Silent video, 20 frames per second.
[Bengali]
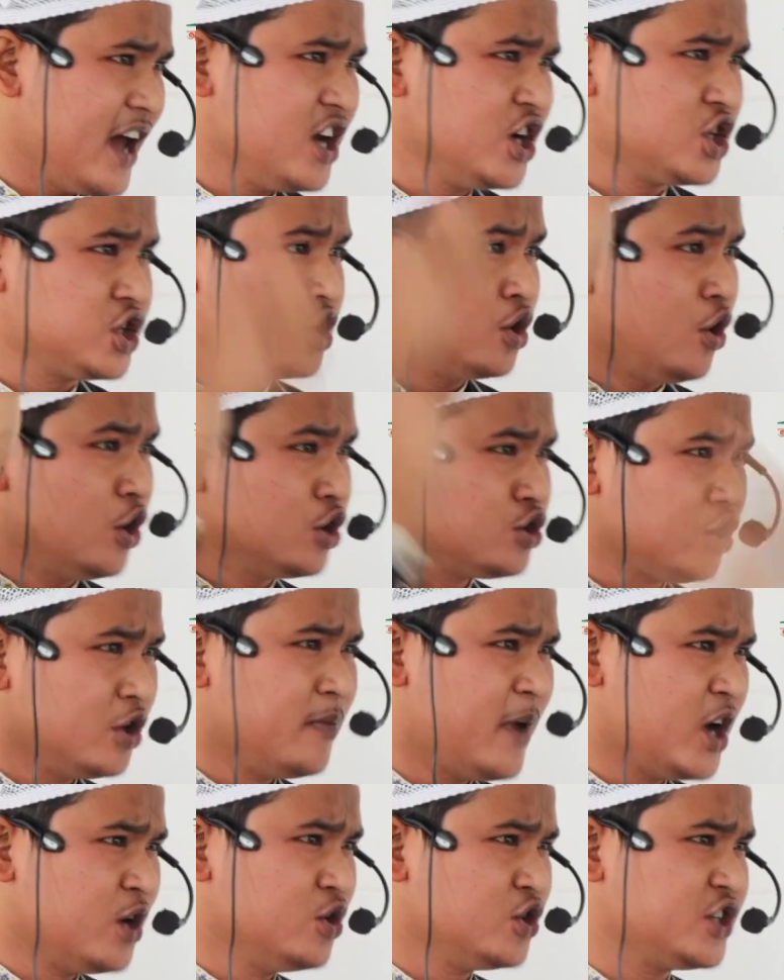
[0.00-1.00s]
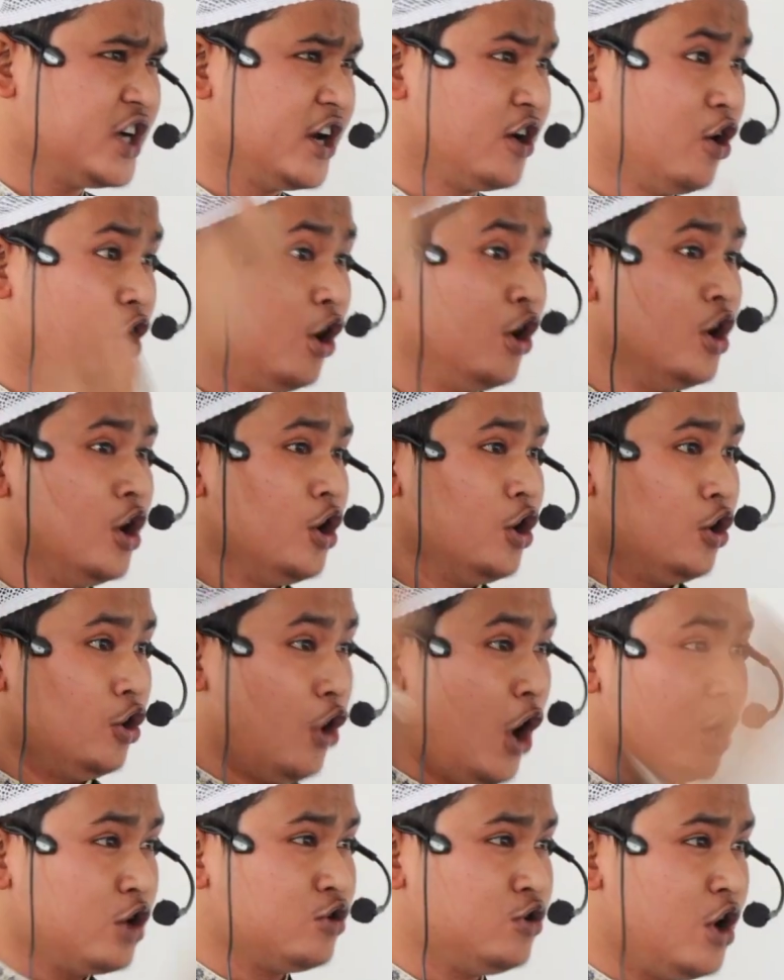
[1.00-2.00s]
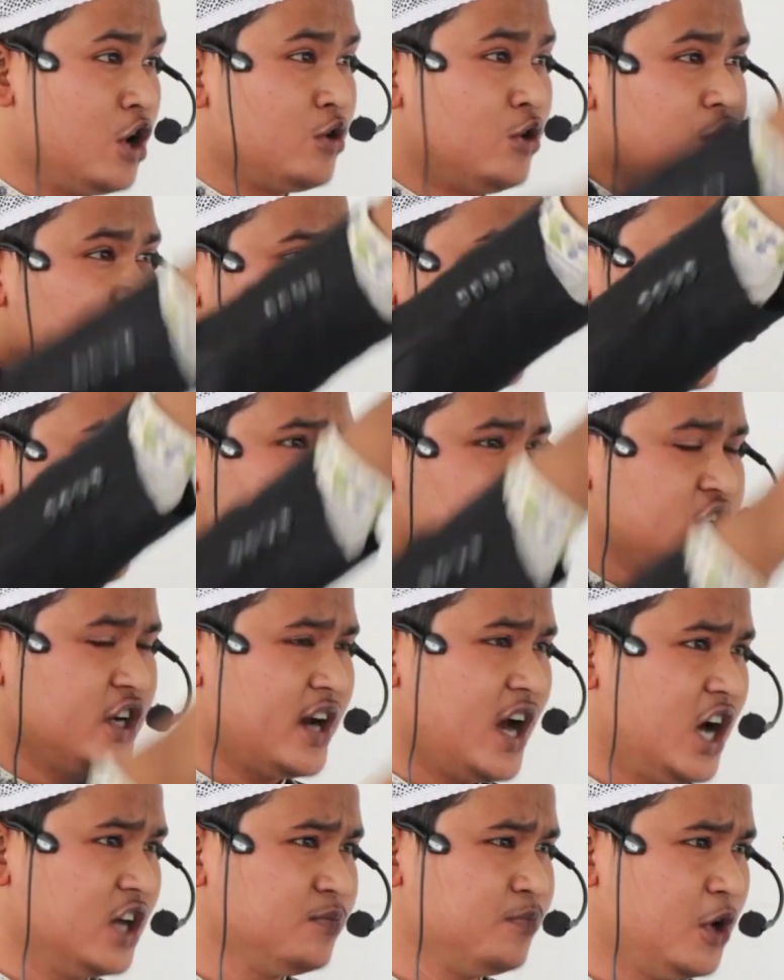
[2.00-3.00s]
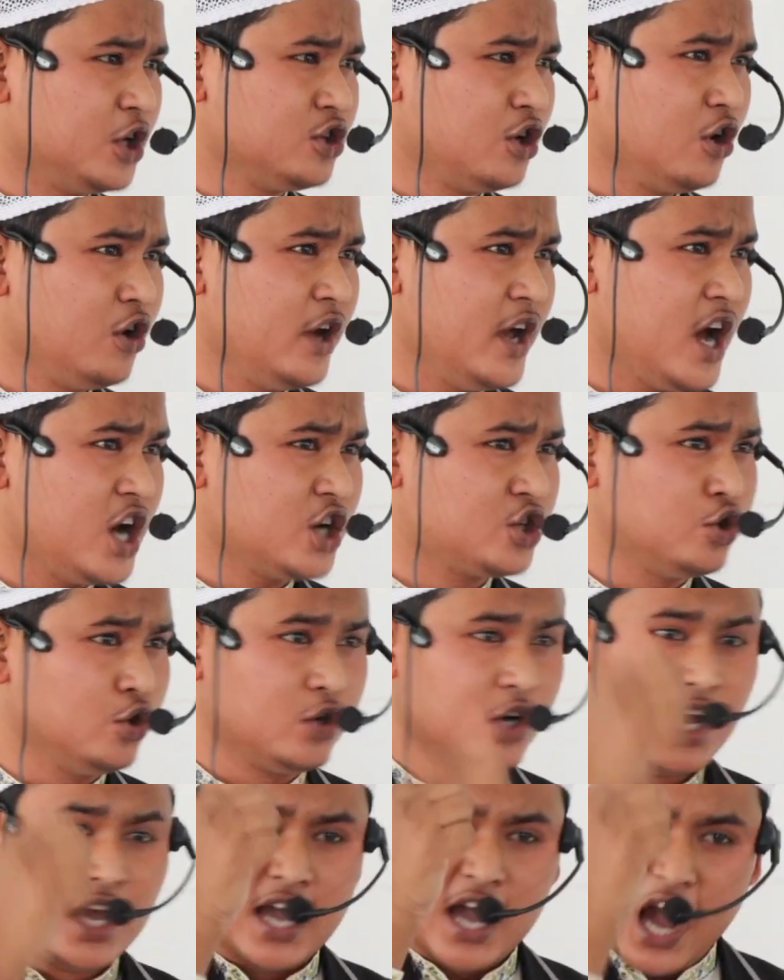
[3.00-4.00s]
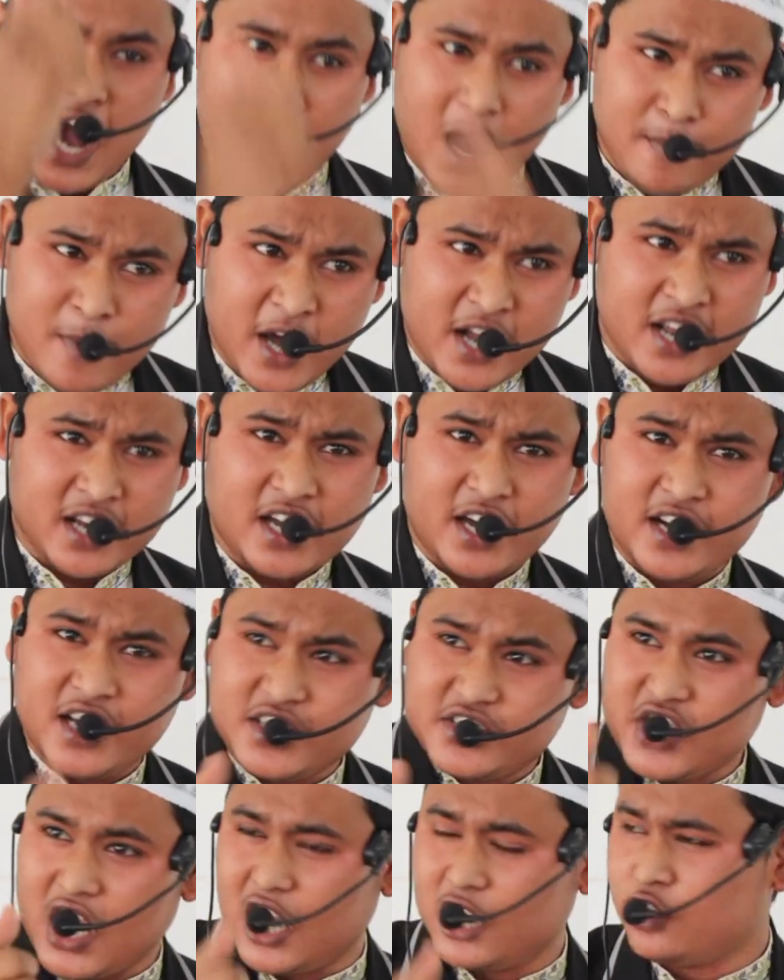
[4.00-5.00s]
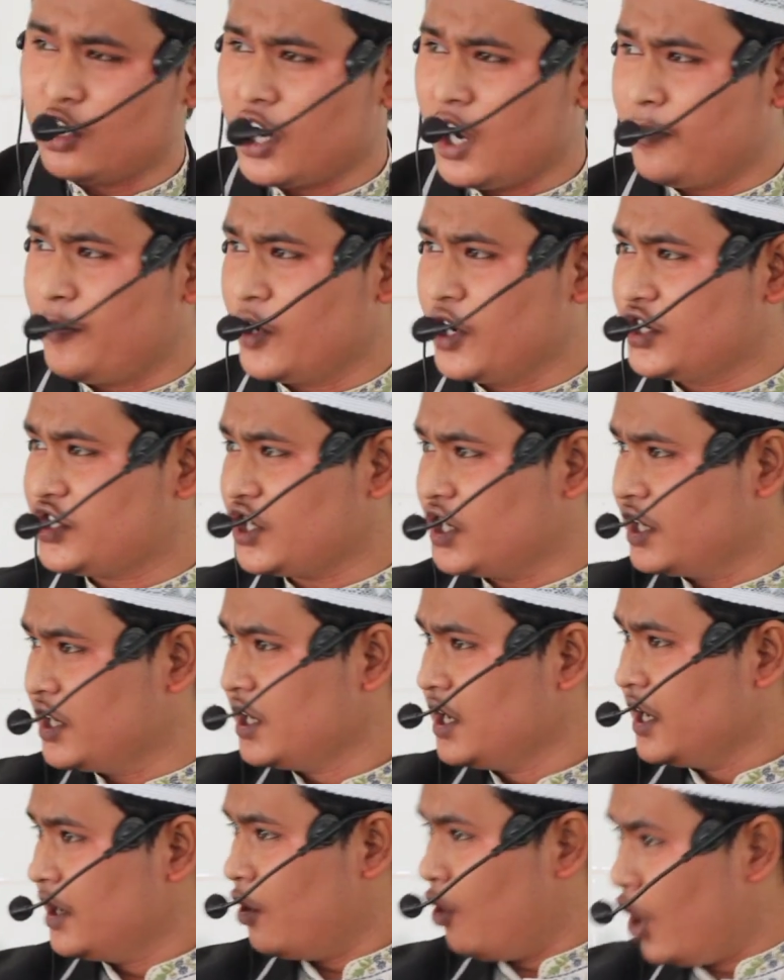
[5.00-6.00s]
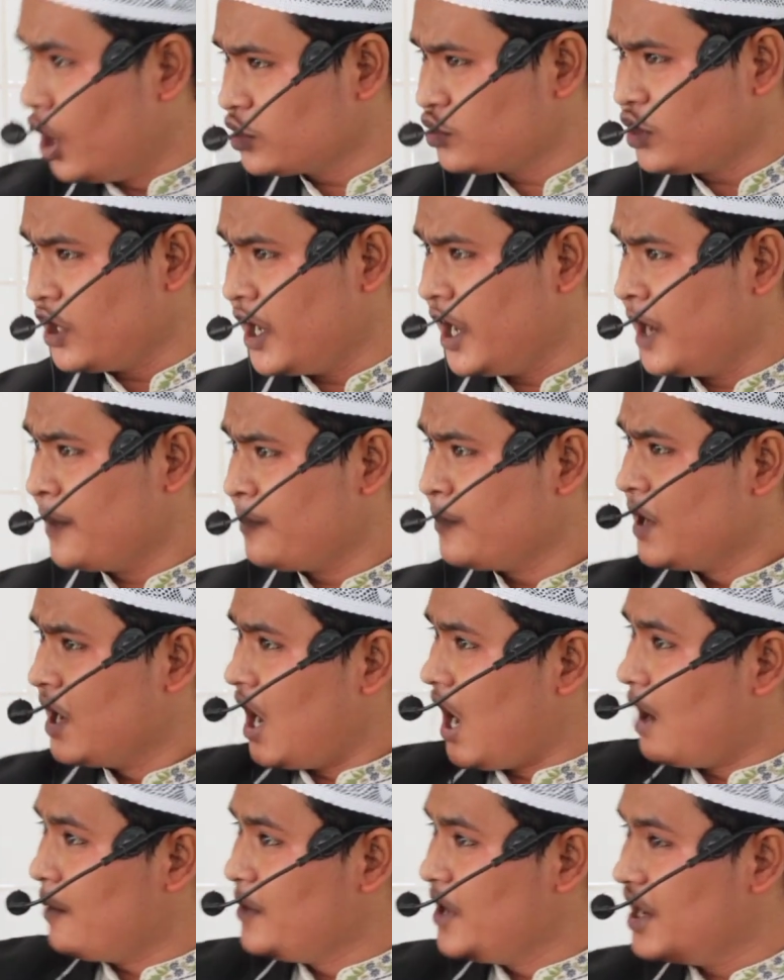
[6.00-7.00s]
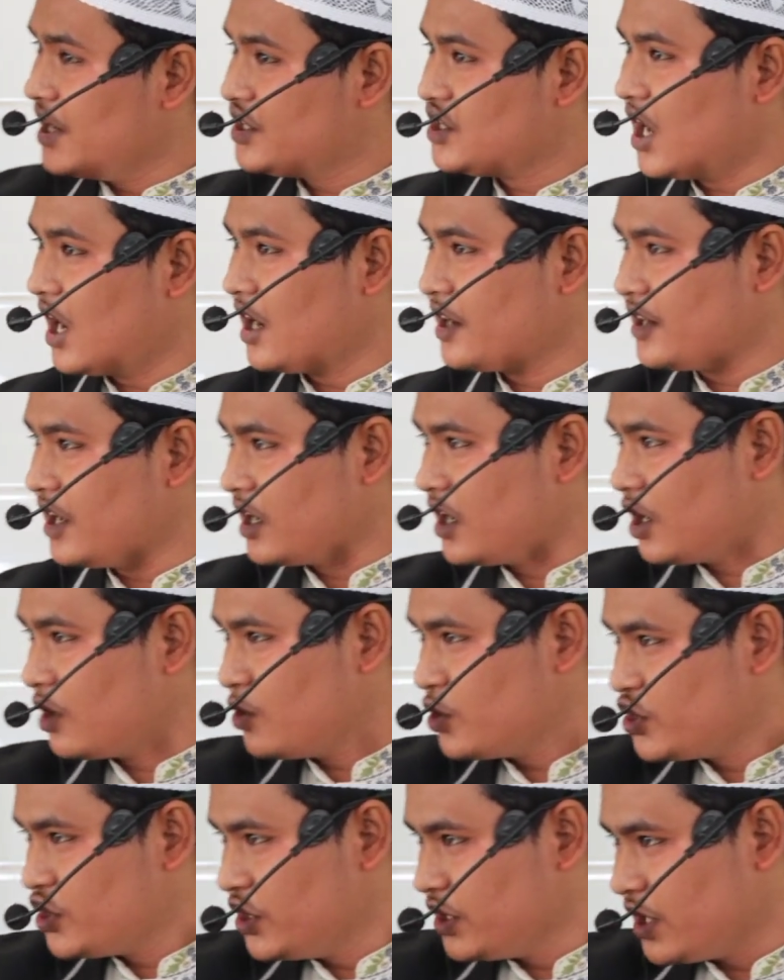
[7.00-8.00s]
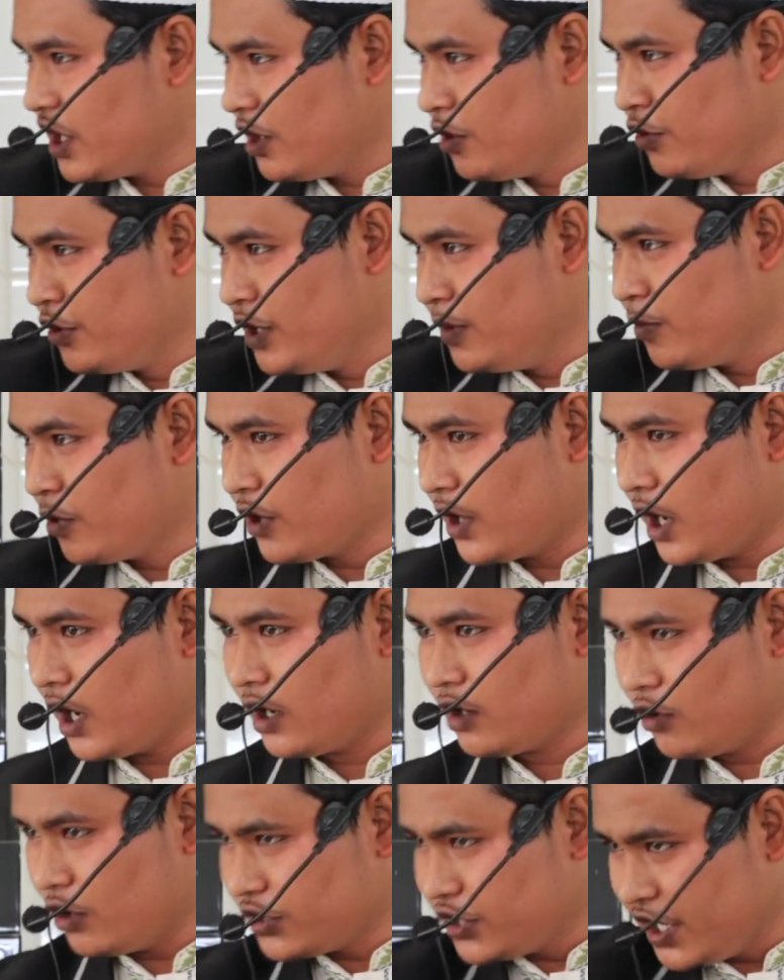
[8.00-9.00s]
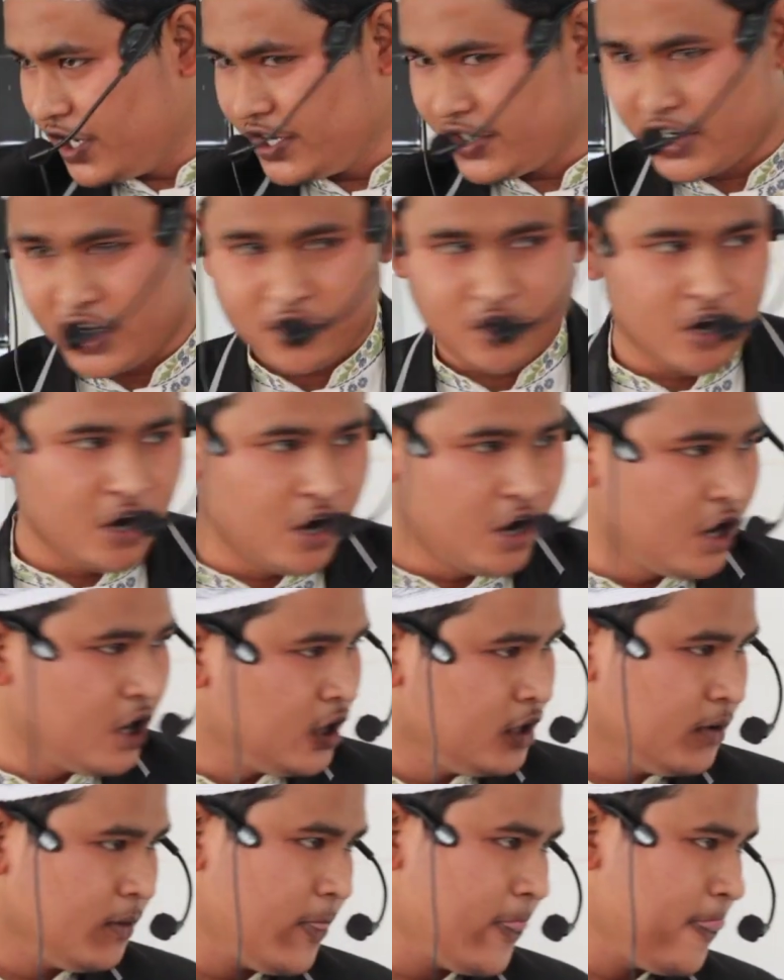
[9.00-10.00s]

আরে শত মানুষ কেন লক্ষ কোটি মানুষের হাত বদল হয়ে আসুক আমার এখানে জাল ধরা পড়েছে অতএব আমি এই জাল টাকা কশিনকালেও নিব না কথা এটা নয়